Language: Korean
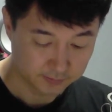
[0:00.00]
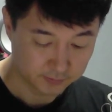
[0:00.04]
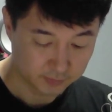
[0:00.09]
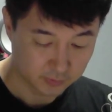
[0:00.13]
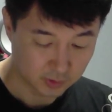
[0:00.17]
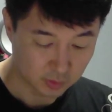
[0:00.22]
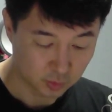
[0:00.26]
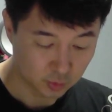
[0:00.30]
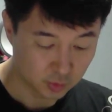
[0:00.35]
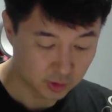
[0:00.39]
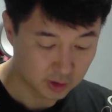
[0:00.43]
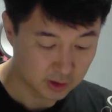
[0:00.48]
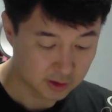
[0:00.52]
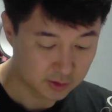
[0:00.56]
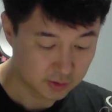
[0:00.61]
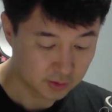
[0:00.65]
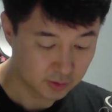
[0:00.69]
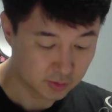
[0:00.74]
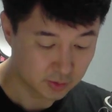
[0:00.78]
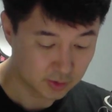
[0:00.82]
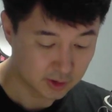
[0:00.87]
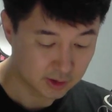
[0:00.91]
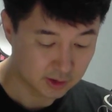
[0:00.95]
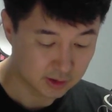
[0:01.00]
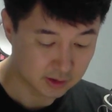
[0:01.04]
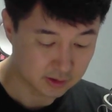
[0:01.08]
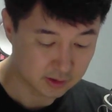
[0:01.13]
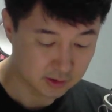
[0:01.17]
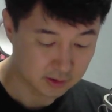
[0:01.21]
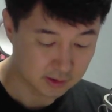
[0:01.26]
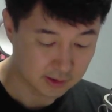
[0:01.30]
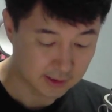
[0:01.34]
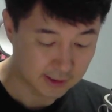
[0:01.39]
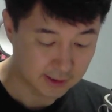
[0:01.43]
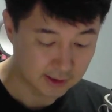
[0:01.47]
우리가 서로에게
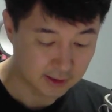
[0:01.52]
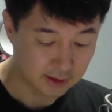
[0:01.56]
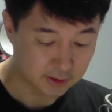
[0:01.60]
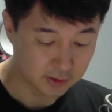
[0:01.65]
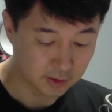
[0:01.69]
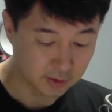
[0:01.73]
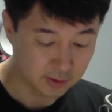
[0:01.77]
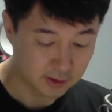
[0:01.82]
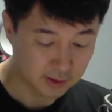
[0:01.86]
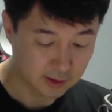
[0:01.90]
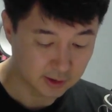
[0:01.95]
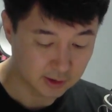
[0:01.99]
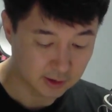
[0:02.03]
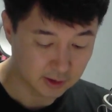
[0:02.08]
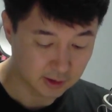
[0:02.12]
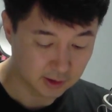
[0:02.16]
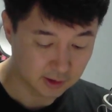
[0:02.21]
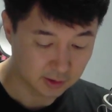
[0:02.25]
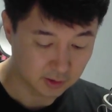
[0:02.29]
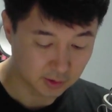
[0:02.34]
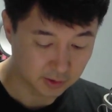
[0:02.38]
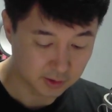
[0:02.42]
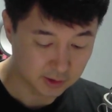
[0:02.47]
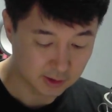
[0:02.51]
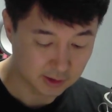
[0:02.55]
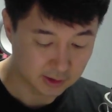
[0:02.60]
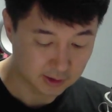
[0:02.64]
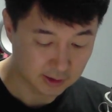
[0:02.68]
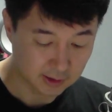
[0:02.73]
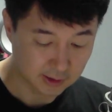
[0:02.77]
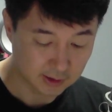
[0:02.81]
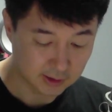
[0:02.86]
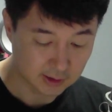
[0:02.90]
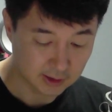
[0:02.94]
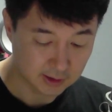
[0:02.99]
즉 내가 너희에게 너희가
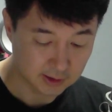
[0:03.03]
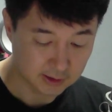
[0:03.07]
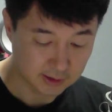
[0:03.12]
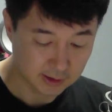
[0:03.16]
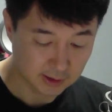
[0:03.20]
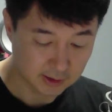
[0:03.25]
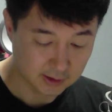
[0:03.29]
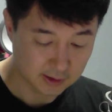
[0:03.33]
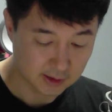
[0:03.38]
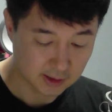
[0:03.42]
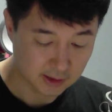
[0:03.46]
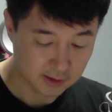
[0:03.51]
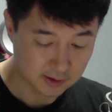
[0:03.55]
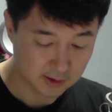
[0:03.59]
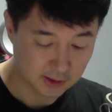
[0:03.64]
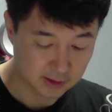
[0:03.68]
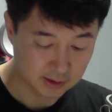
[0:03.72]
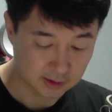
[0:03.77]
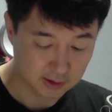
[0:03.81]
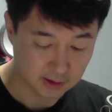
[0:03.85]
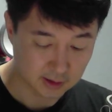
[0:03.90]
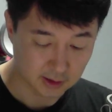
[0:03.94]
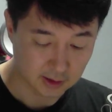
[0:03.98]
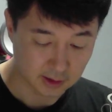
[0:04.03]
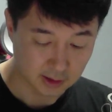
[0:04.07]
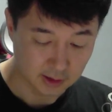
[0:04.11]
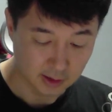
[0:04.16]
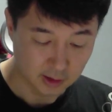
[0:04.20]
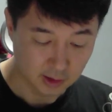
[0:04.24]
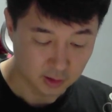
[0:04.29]
내게 얘기하려 할 때